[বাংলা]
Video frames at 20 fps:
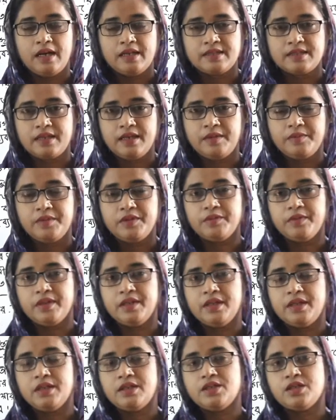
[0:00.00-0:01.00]
আজকে আমি
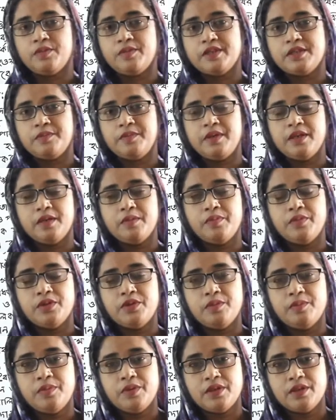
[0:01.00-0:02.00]
তোমাদের সমাজবিজ্ঞান
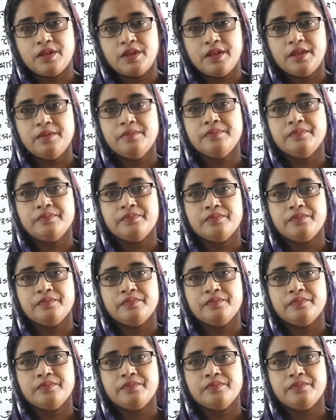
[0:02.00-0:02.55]
প্রথম পত্রের